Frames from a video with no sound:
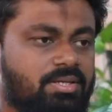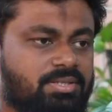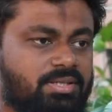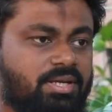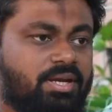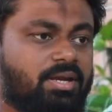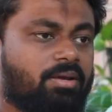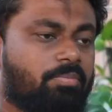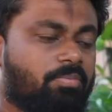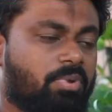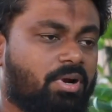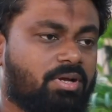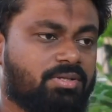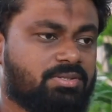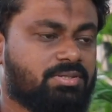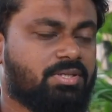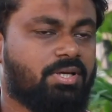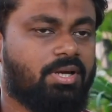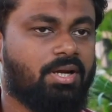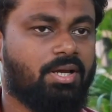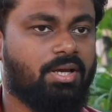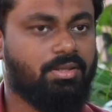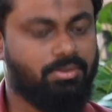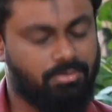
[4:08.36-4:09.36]
சரியாக
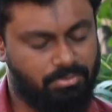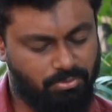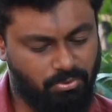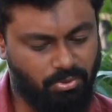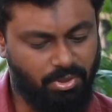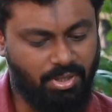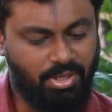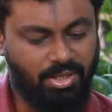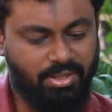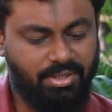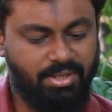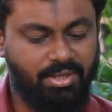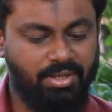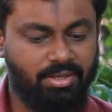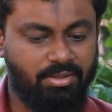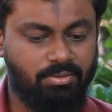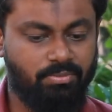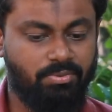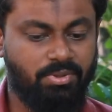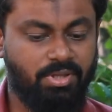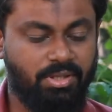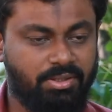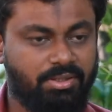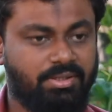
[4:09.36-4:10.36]
ப்ராசஸாக இருக்காது ஒரு கதையை
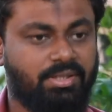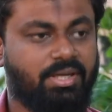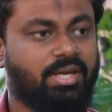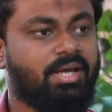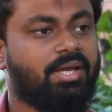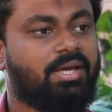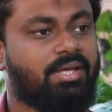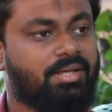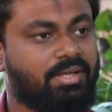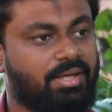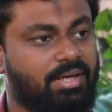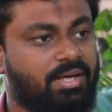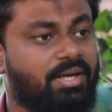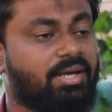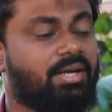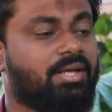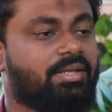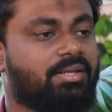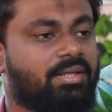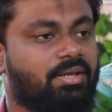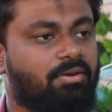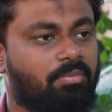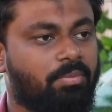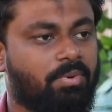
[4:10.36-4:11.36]
எழுதும்போது அந்த திரைக்கதையில் என்ன
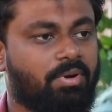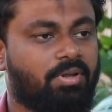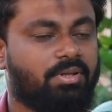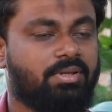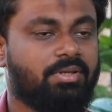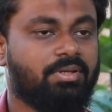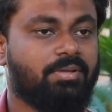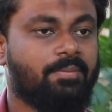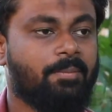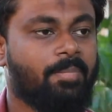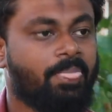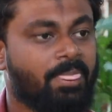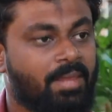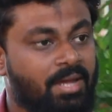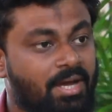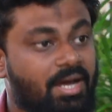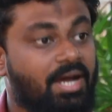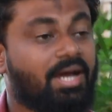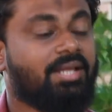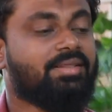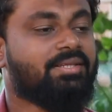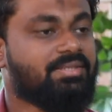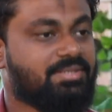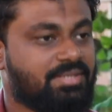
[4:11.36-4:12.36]
தேவைப்படுது
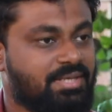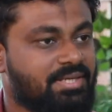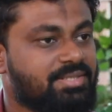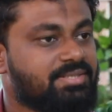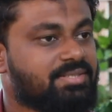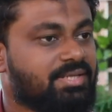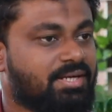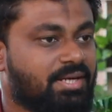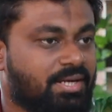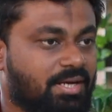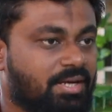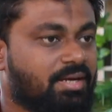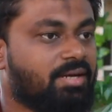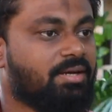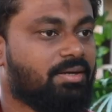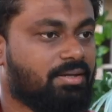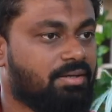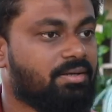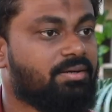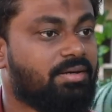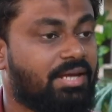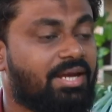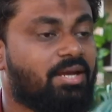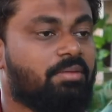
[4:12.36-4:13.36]
அந்த சீன்ஸ் என்ன
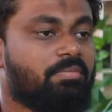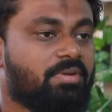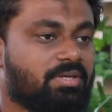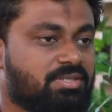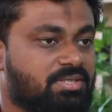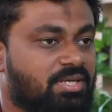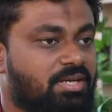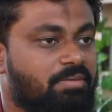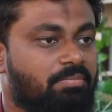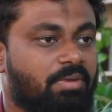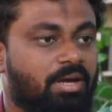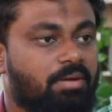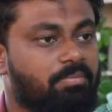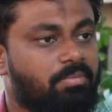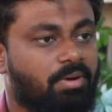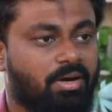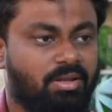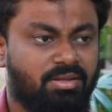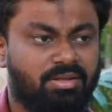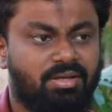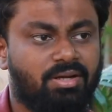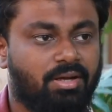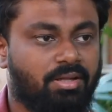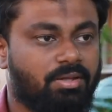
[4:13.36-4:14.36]
டைனமிக்ஸ் டிமாண்ட்
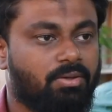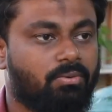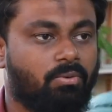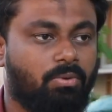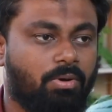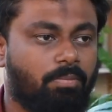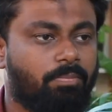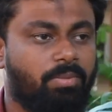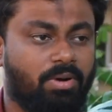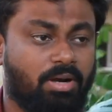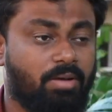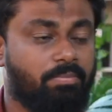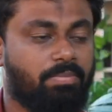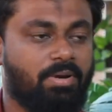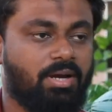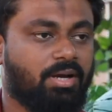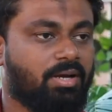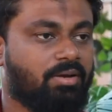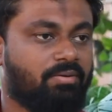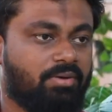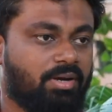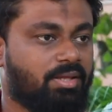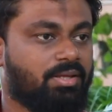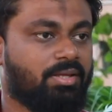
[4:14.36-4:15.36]
பண்ணுதுங்கிறத ஓப்பனாக
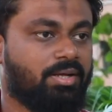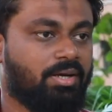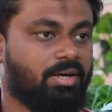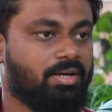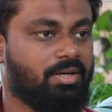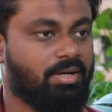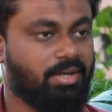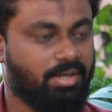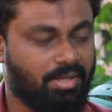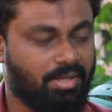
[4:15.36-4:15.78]
பார்க்க வேண்டியதாக இருக்குன்னு